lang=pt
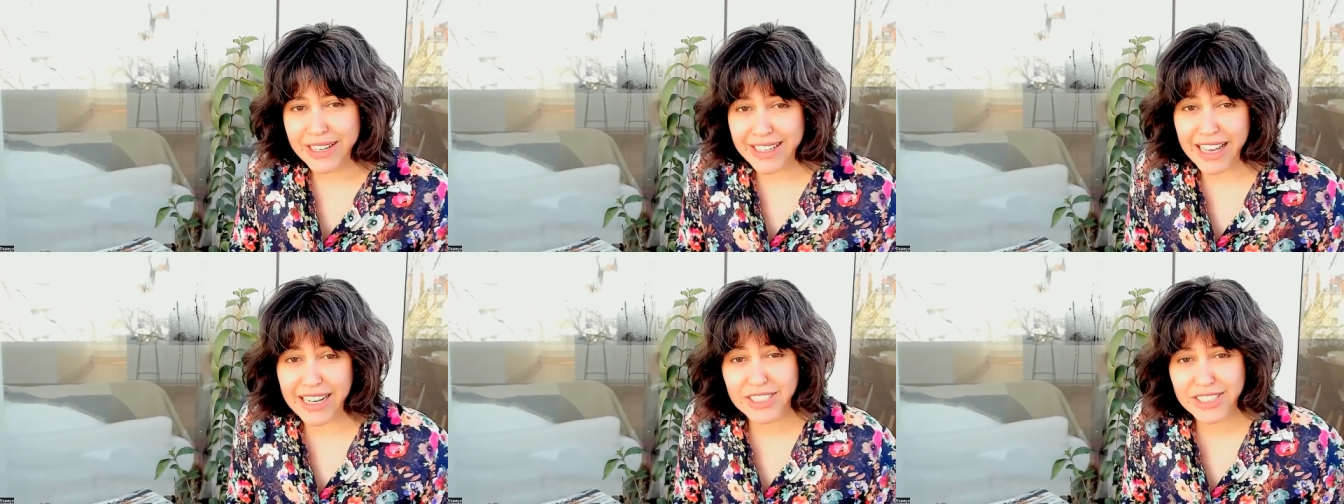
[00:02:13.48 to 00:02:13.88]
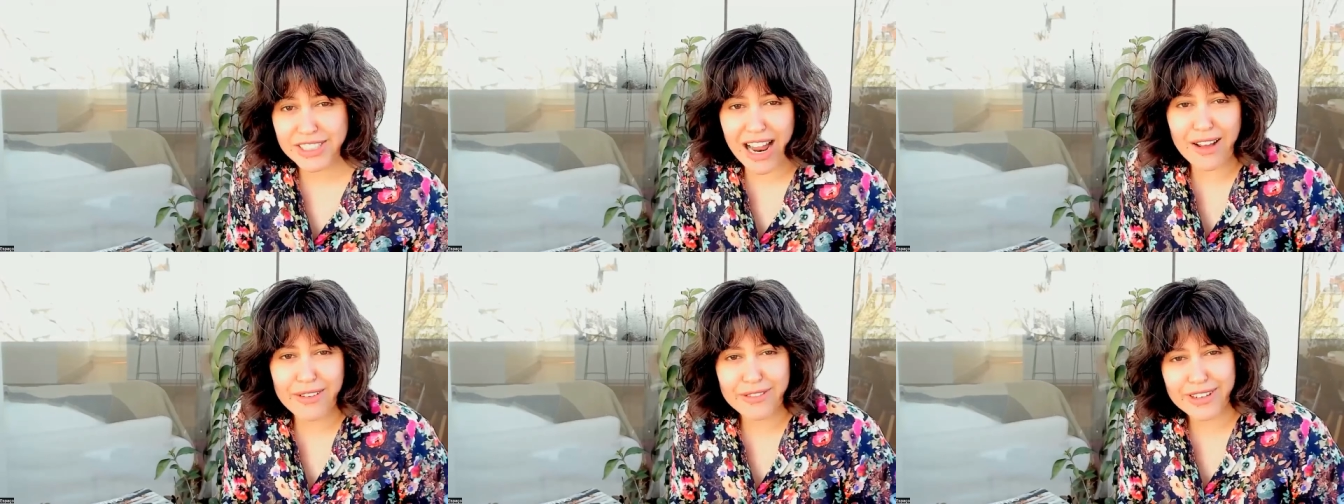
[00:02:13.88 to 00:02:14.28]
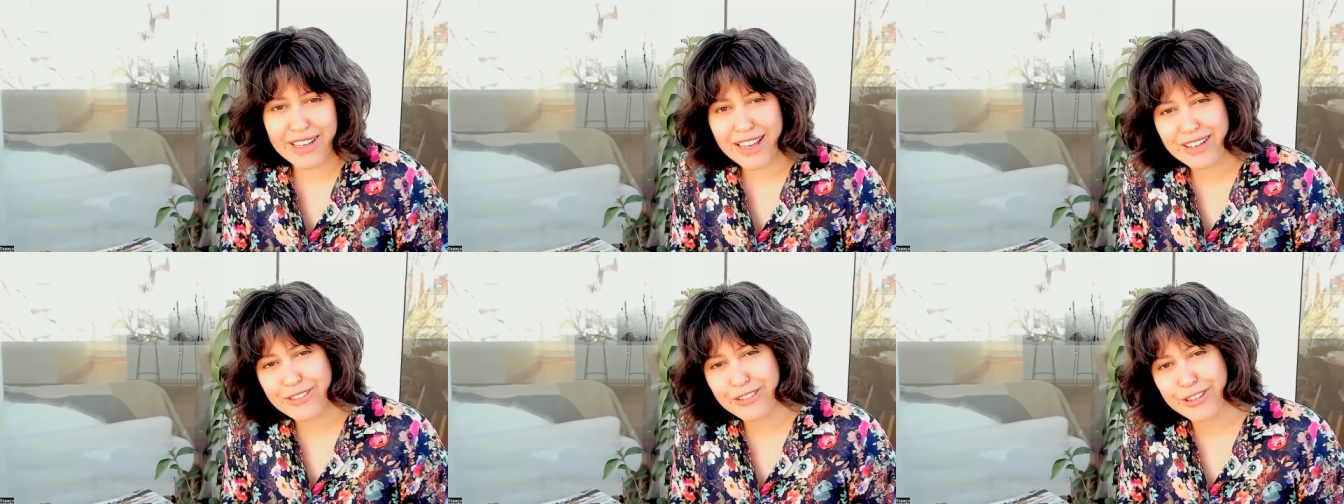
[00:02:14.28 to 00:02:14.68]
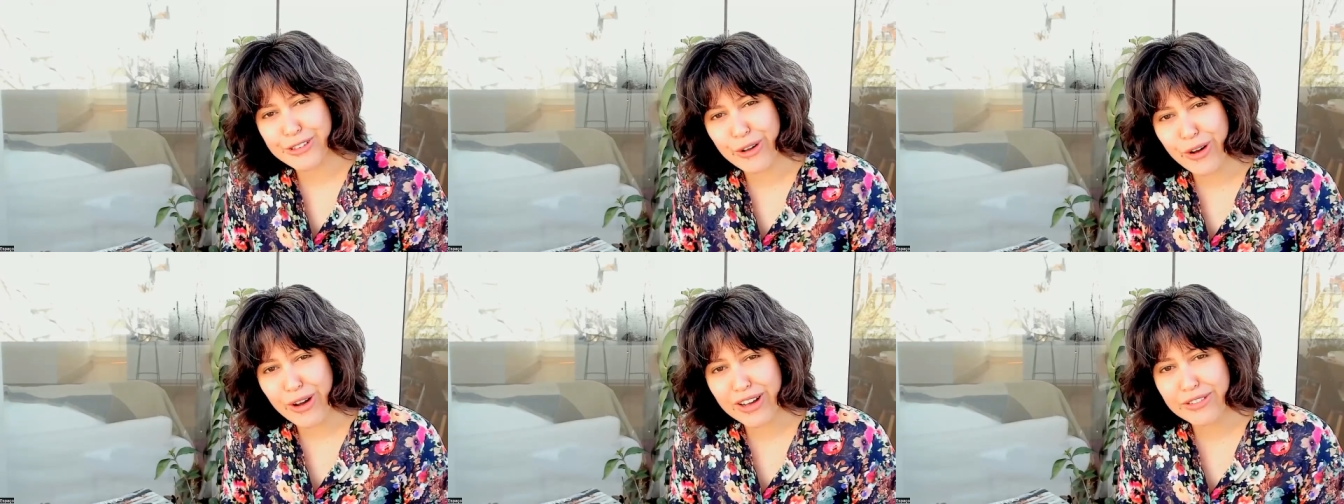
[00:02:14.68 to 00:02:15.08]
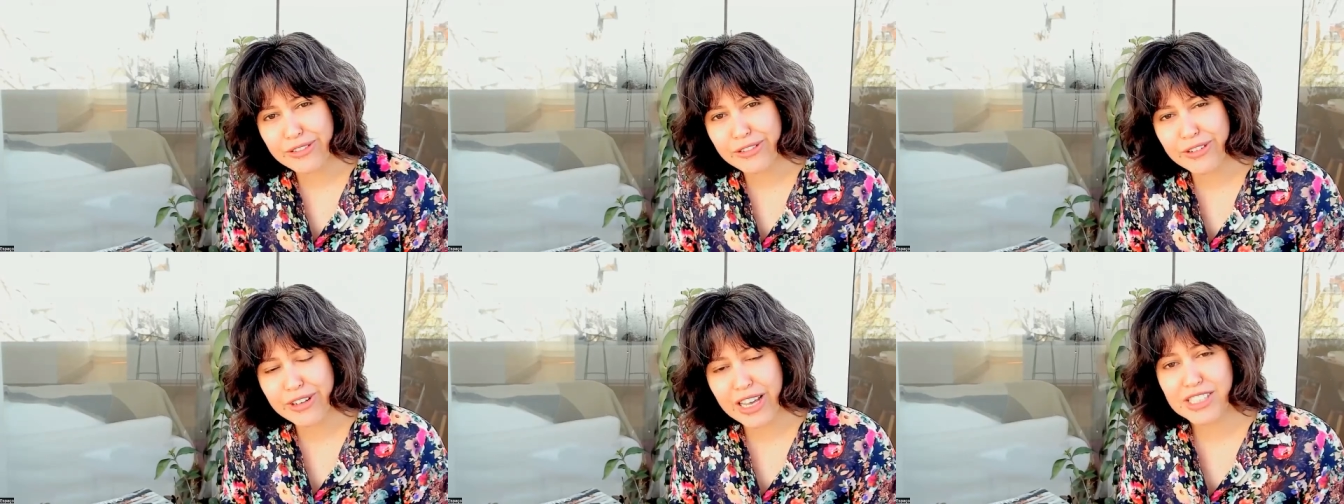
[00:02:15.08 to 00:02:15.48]
que achava que era
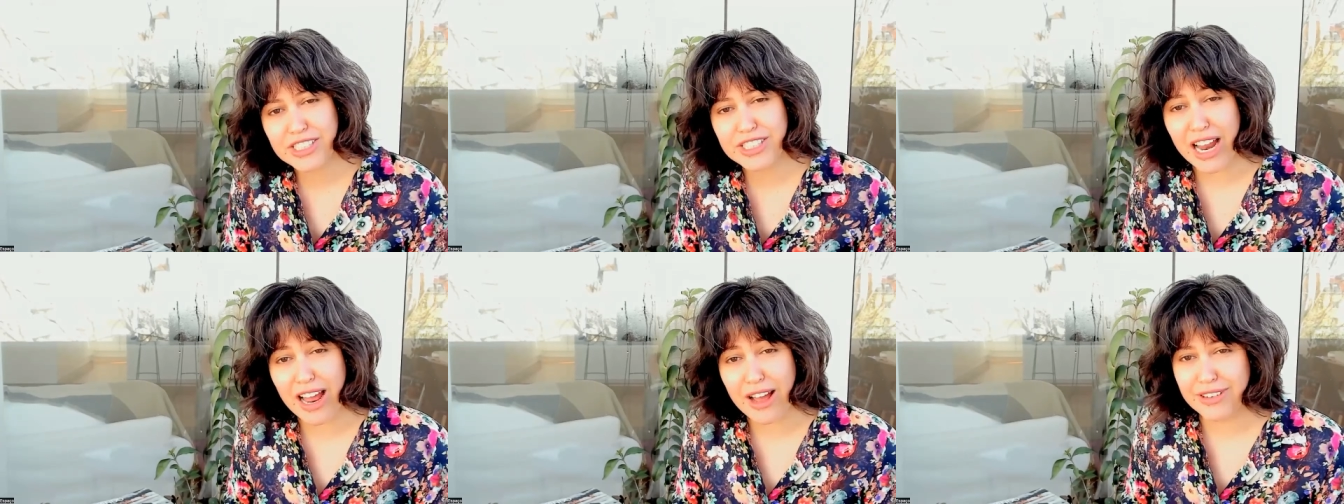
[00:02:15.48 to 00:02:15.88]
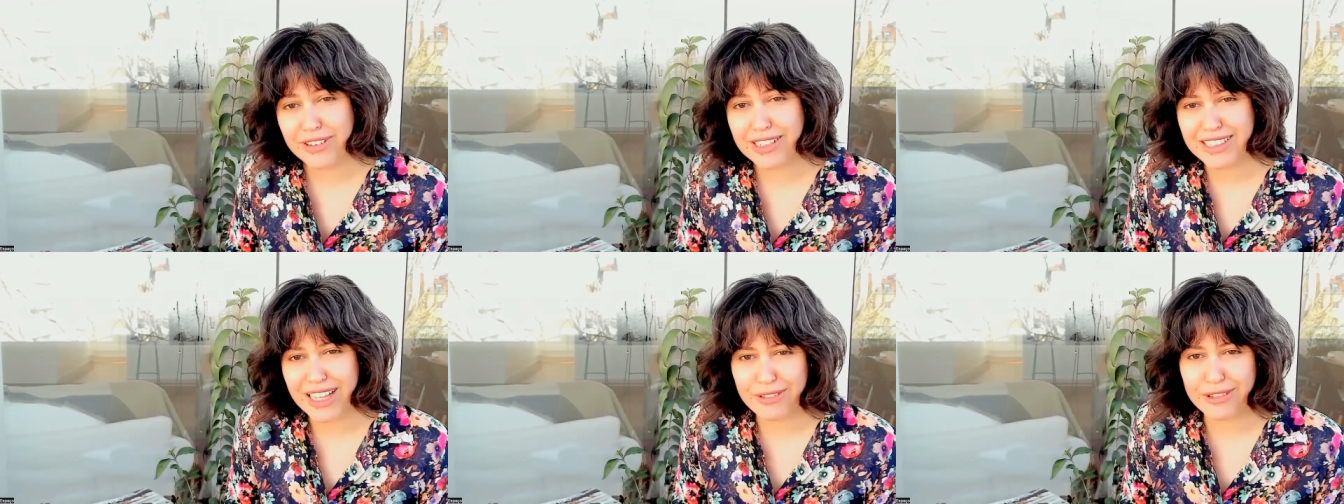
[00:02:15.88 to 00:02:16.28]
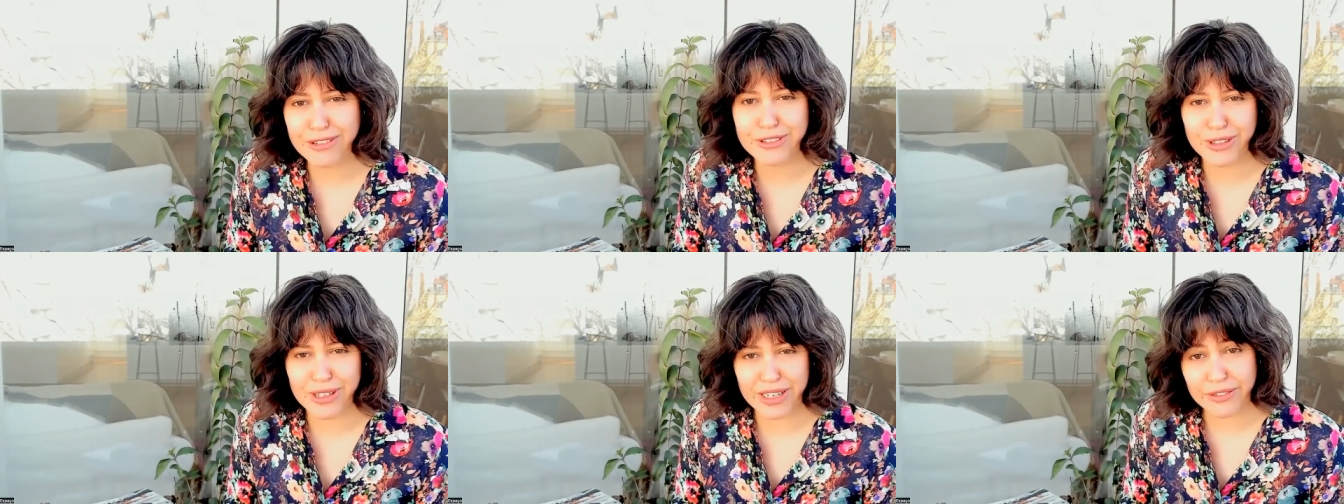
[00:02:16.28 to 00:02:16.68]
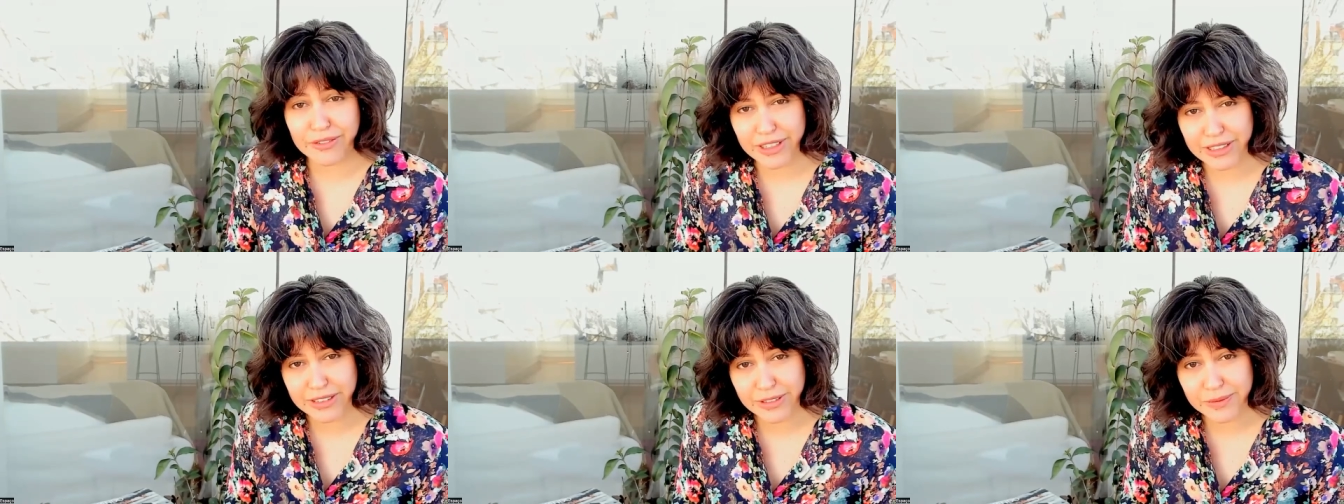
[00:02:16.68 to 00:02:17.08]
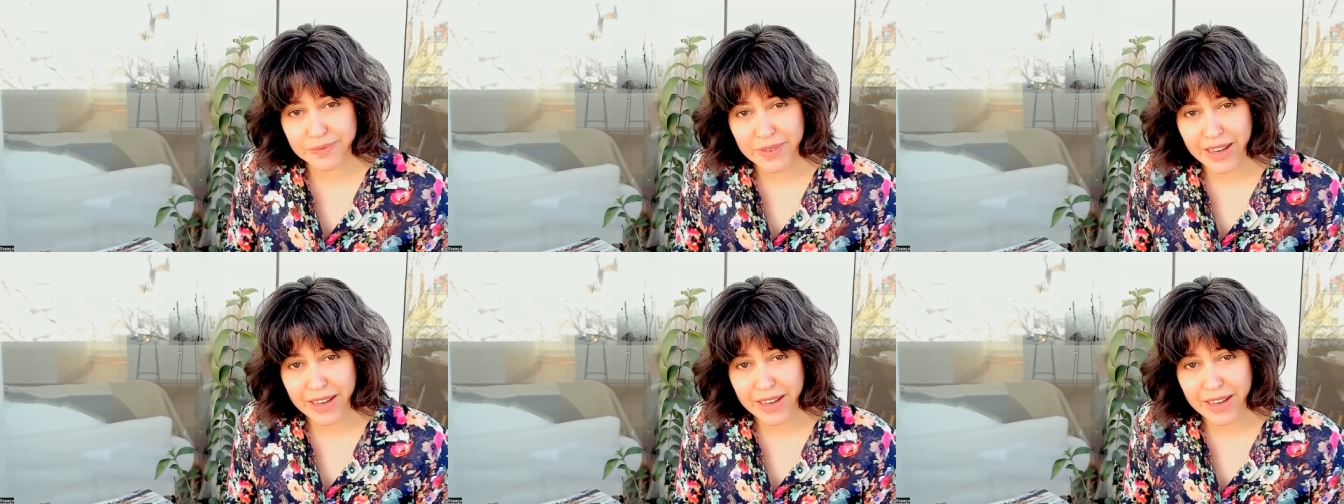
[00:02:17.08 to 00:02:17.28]
fotógrafo e achava que estava fotografando.